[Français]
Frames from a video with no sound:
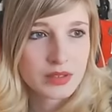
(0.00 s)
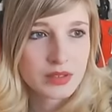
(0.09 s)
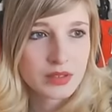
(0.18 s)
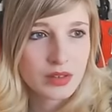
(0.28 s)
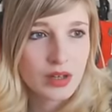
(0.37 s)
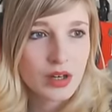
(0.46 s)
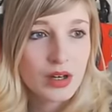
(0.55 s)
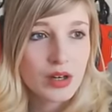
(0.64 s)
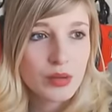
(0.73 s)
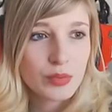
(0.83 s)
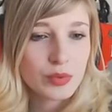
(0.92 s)
Oh,
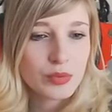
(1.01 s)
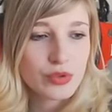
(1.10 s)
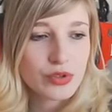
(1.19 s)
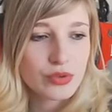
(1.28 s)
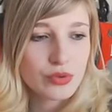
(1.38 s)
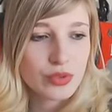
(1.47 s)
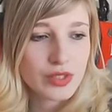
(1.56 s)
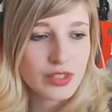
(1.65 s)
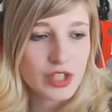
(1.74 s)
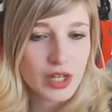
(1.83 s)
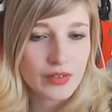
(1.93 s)
mon bout de t'es
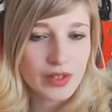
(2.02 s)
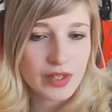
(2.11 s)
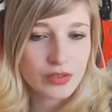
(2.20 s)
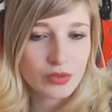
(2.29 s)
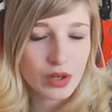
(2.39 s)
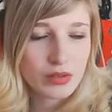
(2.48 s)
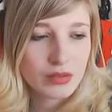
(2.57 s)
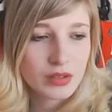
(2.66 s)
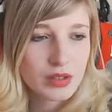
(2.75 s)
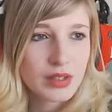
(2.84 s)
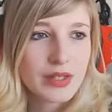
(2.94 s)
déjà réveillé, toi.
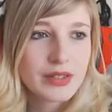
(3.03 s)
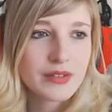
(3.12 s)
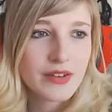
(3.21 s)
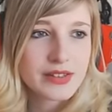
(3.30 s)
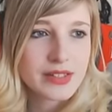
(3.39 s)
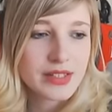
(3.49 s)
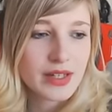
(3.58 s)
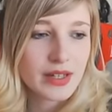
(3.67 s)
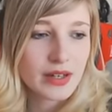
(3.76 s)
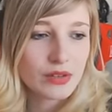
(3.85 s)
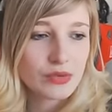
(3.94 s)
T'es fatigué,
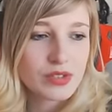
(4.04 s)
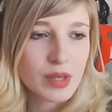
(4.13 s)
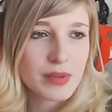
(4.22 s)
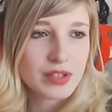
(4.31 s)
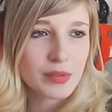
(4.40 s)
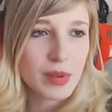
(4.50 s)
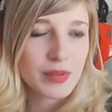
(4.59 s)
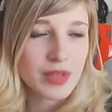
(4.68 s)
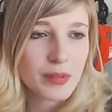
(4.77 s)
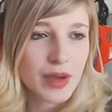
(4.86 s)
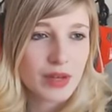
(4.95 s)
hein. Tout ça parce que maman t'a
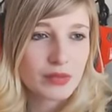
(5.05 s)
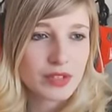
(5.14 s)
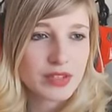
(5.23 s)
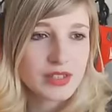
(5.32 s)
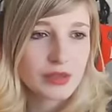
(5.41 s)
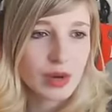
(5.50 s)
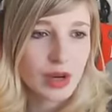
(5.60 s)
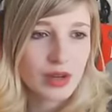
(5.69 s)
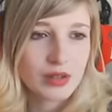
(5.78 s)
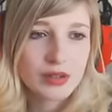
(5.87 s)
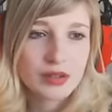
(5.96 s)
pas raconté d'histoire.
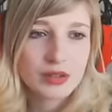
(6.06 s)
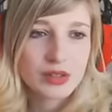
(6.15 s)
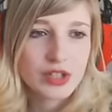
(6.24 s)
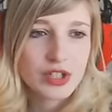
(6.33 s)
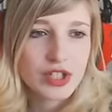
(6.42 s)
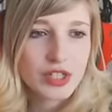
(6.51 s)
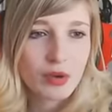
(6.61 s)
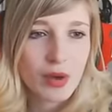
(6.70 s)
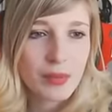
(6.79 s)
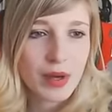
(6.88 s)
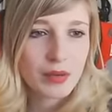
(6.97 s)
J'y crois
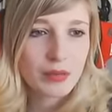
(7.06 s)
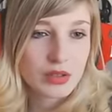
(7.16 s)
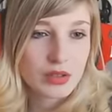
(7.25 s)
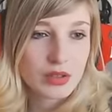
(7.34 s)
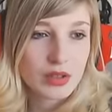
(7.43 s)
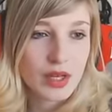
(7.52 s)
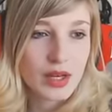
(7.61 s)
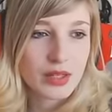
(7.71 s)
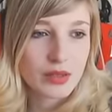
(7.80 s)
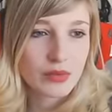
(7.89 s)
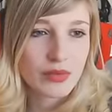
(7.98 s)
pas. Bon.
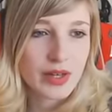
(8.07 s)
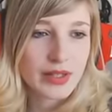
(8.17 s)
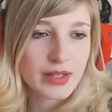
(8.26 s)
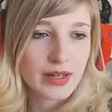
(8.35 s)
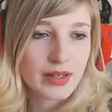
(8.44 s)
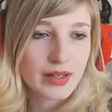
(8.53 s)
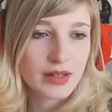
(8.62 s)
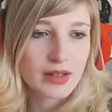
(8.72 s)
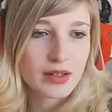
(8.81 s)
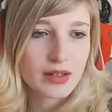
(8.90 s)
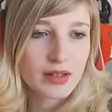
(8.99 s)
Allez, on fait un
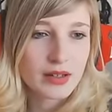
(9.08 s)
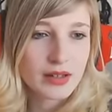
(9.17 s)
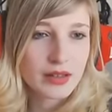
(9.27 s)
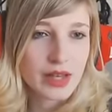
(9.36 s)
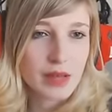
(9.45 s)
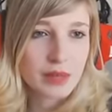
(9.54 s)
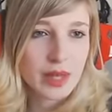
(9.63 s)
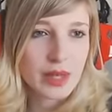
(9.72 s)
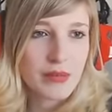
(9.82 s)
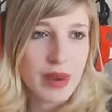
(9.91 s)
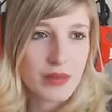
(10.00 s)
câlin. Et après,
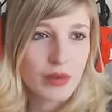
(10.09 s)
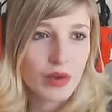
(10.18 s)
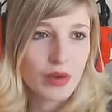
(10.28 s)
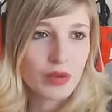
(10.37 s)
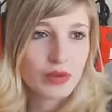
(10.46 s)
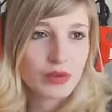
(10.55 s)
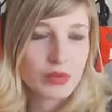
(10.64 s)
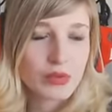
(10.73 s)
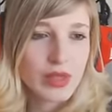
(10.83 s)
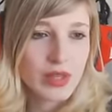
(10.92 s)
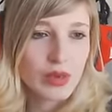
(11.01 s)
maman te
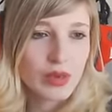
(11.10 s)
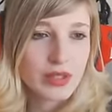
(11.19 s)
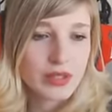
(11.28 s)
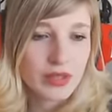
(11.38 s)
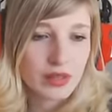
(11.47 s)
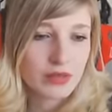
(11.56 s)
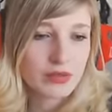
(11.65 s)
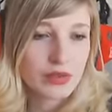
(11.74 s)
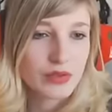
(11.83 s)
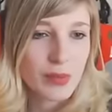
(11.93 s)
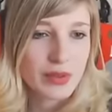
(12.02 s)
met au lit, là. Tu
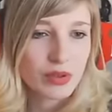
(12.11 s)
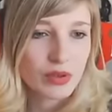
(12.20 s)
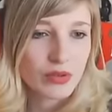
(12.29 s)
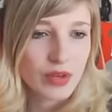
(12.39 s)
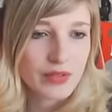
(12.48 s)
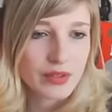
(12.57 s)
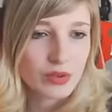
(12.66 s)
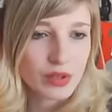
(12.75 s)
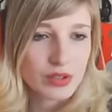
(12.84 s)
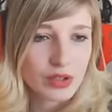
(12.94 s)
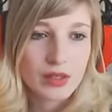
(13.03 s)
vas pas te relever à
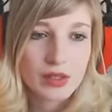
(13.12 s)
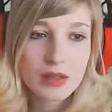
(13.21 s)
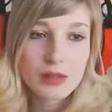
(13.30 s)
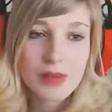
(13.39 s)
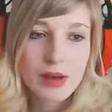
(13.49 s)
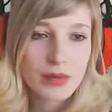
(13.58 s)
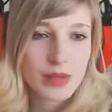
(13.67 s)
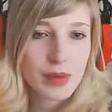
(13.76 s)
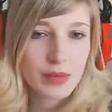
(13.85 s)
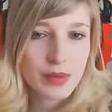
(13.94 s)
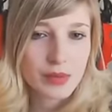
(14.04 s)
23h. Bah, bah oui, bah
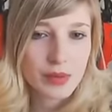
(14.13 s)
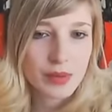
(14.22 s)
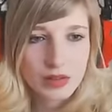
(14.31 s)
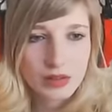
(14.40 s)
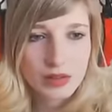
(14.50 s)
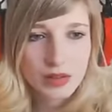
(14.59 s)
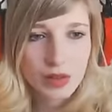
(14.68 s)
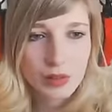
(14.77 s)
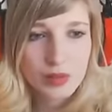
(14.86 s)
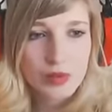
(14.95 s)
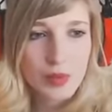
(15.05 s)
oui, bah oui. En
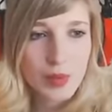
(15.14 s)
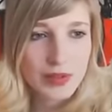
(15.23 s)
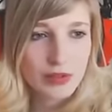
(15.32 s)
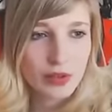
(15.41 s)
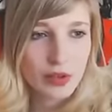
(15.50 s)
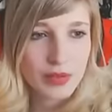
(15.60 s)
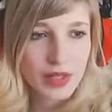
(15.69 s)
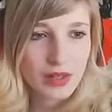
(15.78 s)
plus, je peux pas t'endormir, là.